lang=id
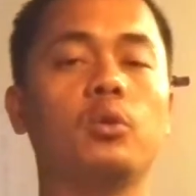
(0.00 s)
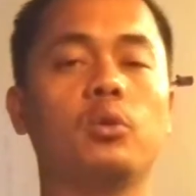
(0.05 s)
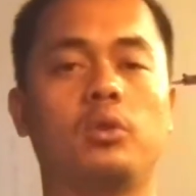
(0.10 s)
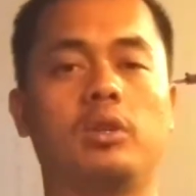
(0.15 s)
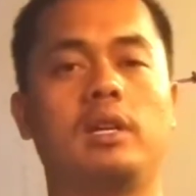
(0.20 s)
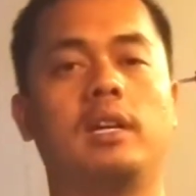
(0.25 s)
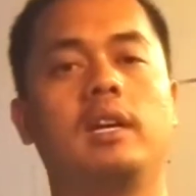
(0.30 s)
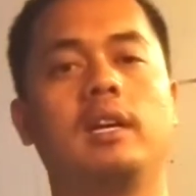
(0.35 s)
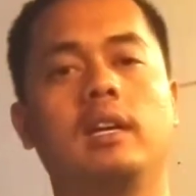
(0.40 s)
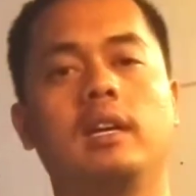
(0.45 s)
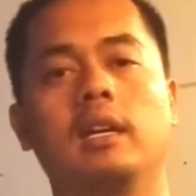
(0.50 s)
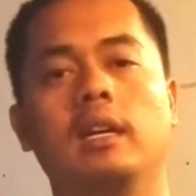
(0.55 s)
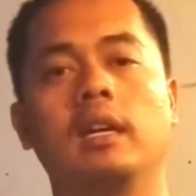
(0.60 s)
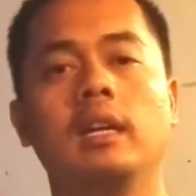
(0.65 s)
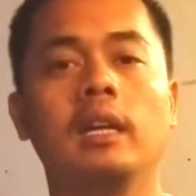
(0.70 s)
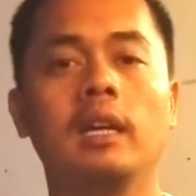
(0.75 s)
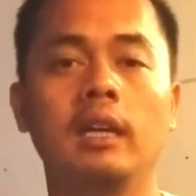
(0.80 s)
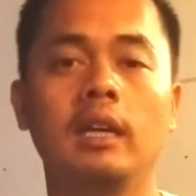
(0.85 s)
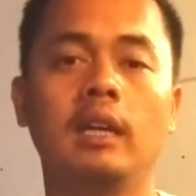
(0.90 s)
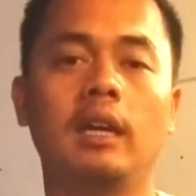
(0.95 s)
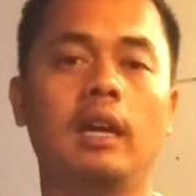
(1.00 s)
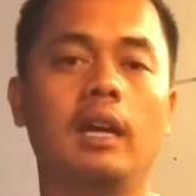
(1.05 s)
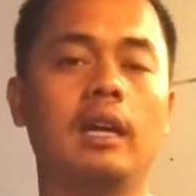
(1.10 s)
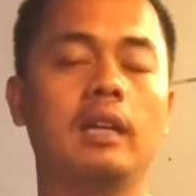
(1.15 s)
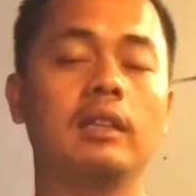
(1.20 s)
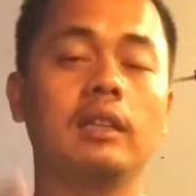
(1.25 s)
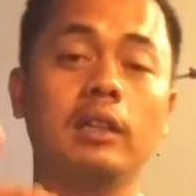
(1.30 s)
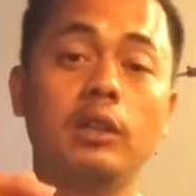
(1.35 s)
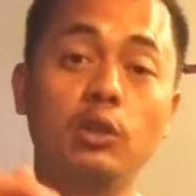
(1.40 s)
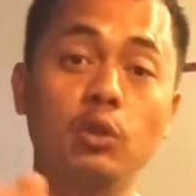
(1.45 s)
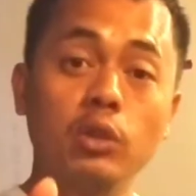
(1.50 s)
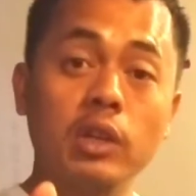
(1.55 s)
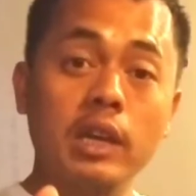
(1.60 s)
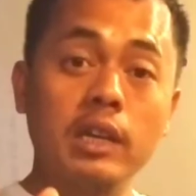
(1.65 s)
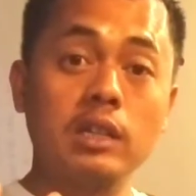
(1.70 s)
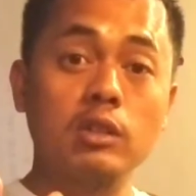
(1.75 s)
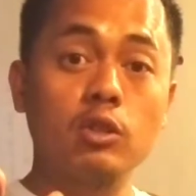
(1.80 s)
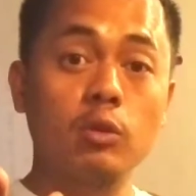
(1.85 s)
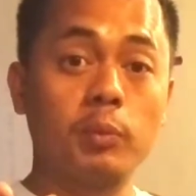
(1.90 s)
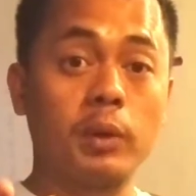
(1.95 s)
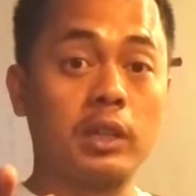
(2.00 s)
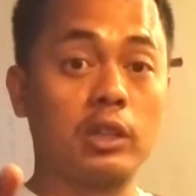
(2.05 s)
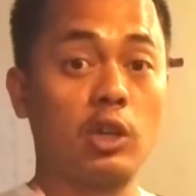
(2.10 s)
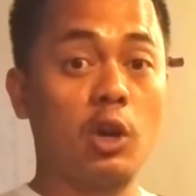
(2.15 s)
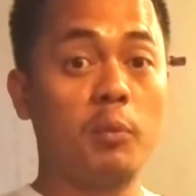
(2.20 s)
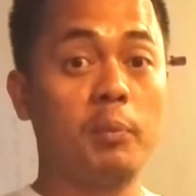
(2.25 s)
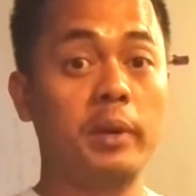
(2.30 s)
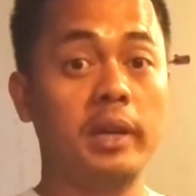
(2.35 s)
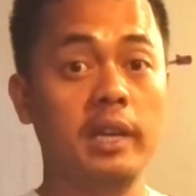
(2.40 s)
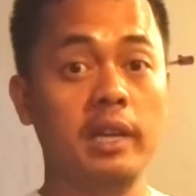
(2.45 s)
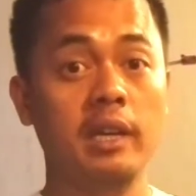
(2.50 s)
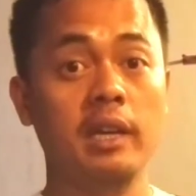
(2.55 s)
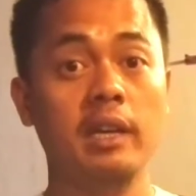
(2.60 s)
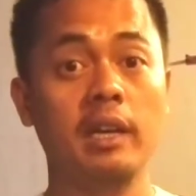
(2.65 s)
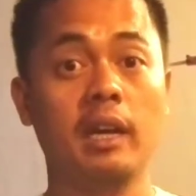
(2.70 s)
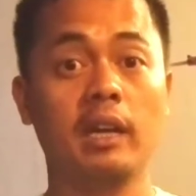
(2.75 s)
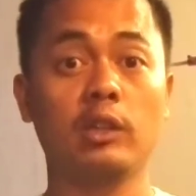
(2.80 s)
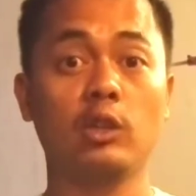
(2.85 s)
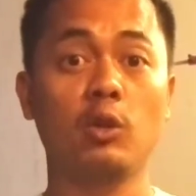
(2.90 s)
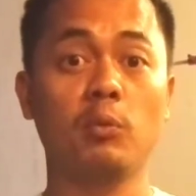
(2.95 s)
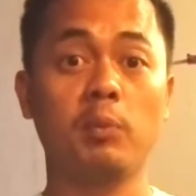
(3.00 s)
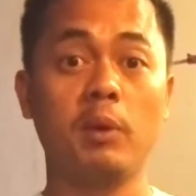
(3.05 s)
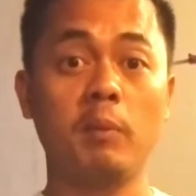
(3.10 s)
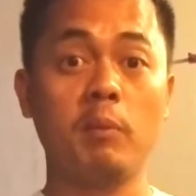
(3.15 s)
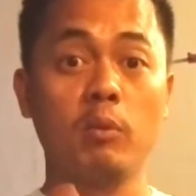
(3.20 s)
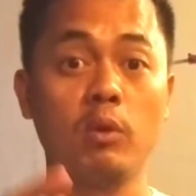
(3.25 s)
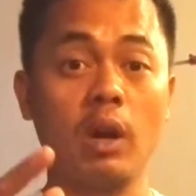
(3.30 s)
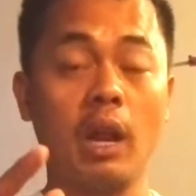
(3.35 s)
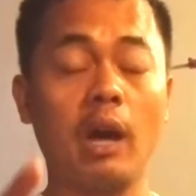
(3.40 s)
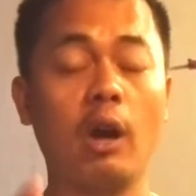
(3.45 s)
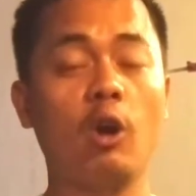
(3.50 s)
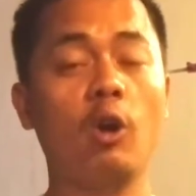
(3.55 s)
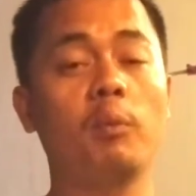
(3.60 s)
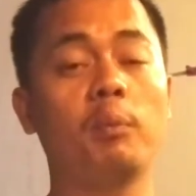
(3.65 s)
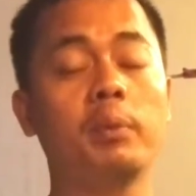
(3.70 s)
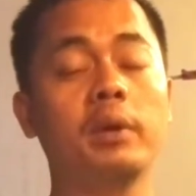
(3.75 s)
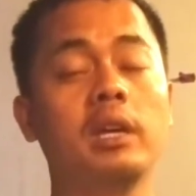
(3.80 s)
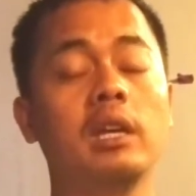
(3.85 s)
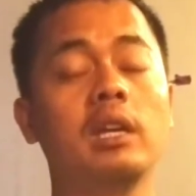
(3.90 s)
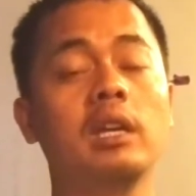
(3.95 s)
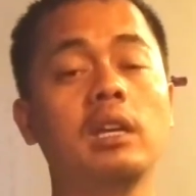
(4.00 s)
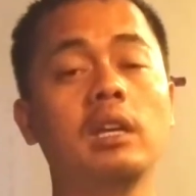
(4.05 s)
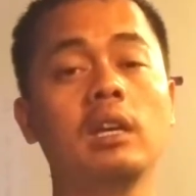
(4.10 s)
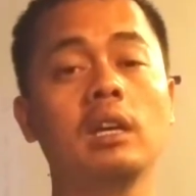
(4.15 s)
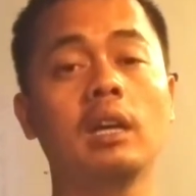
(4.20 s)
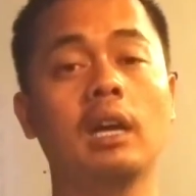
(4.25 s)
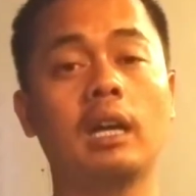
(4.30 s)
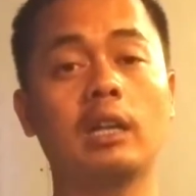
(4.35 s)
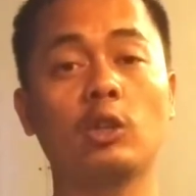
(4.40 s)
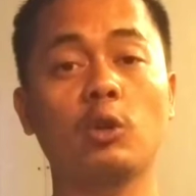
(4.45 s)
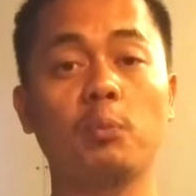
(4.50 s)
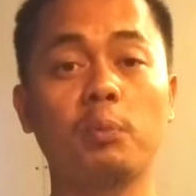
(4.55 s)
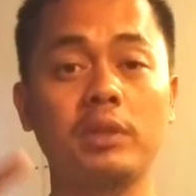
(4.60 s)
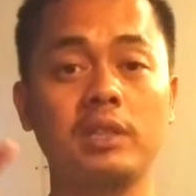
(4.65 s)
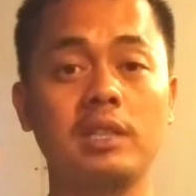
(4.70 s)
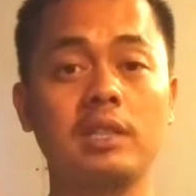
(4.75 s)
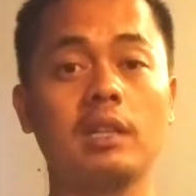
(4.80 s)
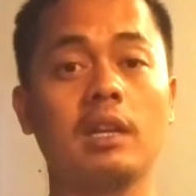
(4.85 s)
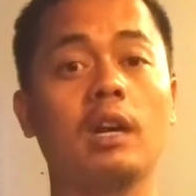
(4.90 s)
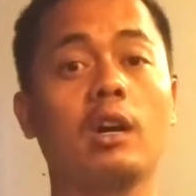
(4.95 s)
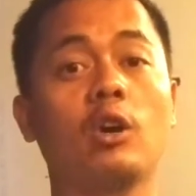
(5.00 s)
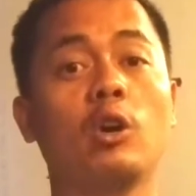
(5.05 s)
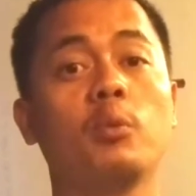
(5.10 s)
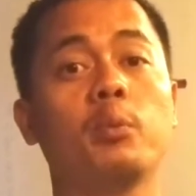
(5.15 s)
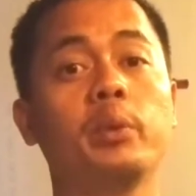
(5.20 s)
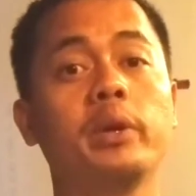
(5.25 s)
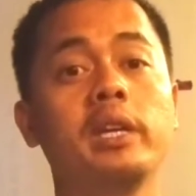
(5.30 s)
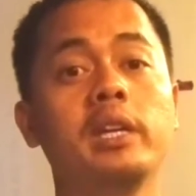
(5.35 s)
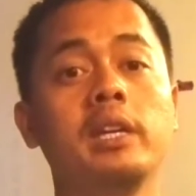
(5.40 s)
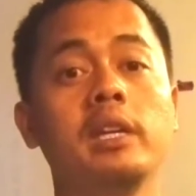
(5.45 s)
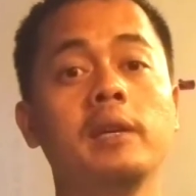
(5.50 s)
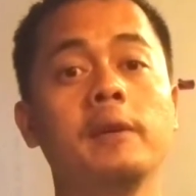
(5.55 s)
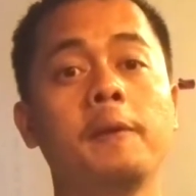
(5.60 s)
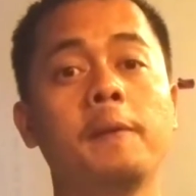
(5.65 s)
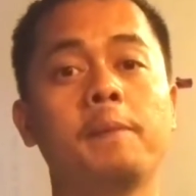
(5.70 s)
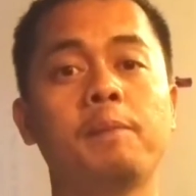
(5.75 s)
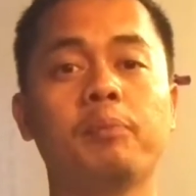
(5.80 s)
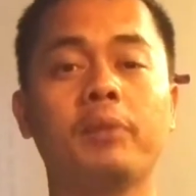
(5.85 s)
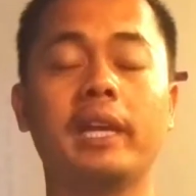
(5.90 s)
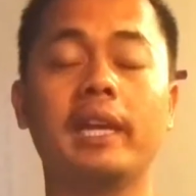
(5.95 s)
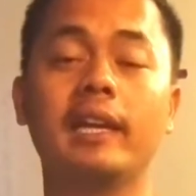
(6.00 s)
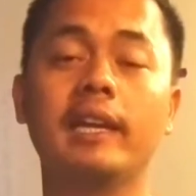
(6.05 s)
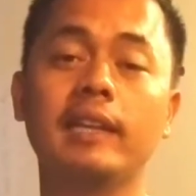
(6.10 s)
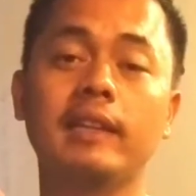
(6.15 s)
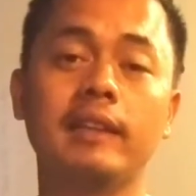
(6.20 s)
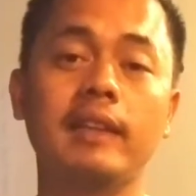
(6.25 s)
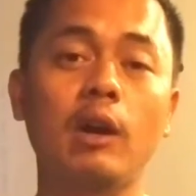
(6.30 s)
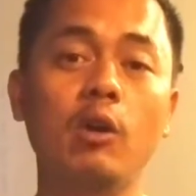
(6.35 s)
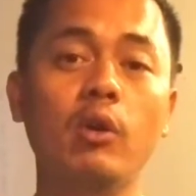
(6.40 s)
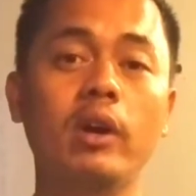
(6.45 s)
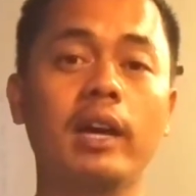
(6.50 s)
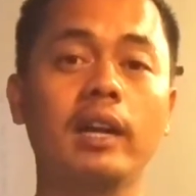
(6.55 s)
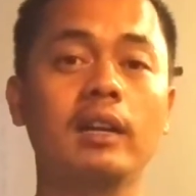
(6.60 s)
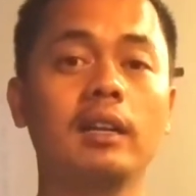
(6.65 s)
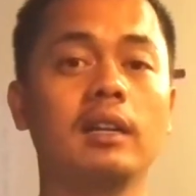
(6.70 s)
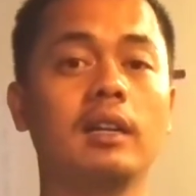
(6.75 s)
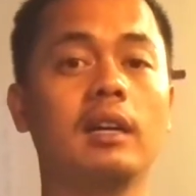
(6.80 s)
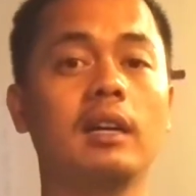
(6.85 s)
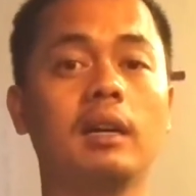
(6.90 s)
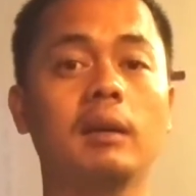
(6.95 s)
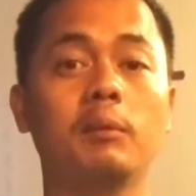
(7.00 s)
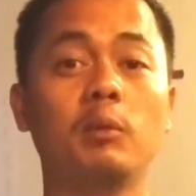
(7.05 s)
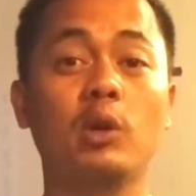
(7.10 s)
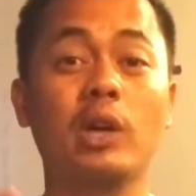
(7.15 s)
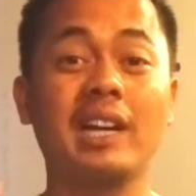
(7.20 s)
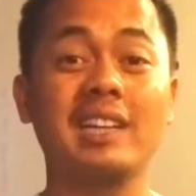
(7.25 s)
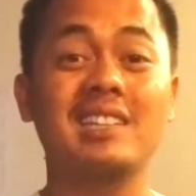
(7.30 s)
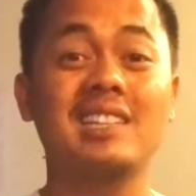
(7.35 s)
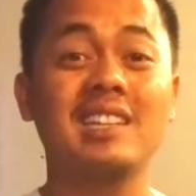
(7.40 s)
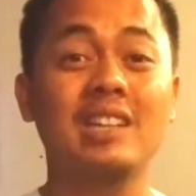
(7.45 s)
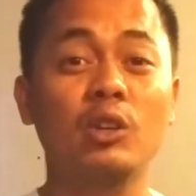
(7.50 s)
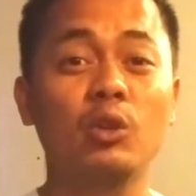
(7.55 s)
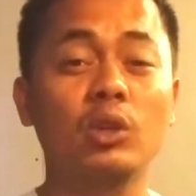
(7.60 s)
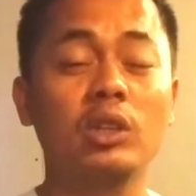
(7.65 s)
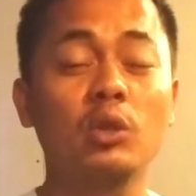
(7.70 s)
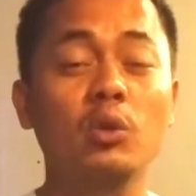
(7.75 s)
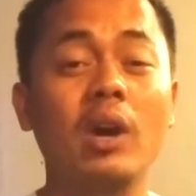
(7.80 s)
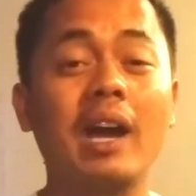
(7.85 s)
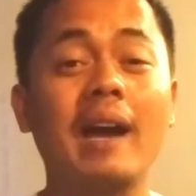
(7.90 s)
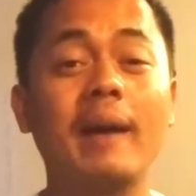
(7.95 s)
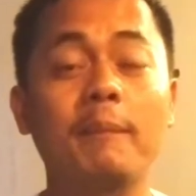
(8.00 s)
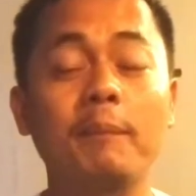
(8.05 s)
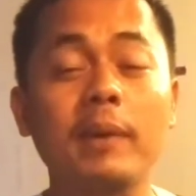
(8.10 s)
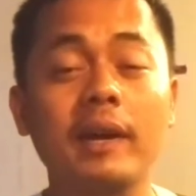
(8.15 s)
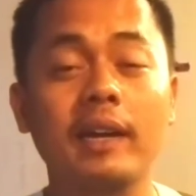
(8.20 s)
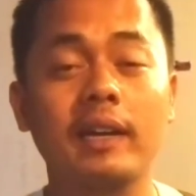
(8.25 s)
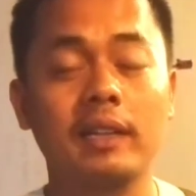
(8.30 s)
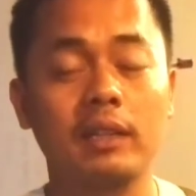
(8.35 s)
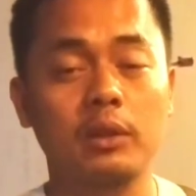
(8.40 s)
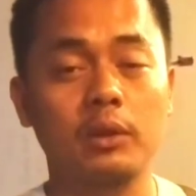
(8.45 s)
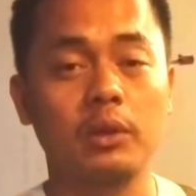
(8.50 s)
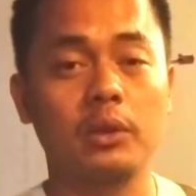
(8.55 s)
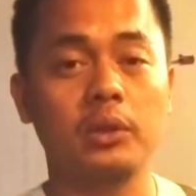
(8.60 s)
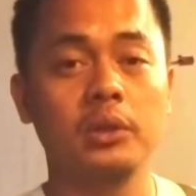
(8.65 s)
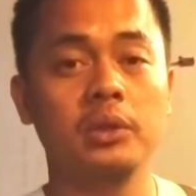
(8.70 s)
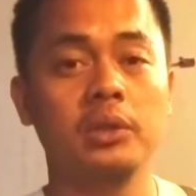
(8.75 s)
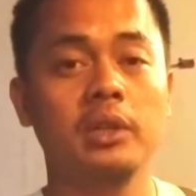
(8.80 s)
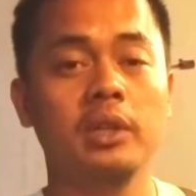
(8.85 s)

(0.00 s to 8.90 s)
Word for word: E, Eh, tentunya sobat kopi atau pemula kopi atau pecinta kopi ingin tahu kan eh, mochaccino itu apa gitu loh.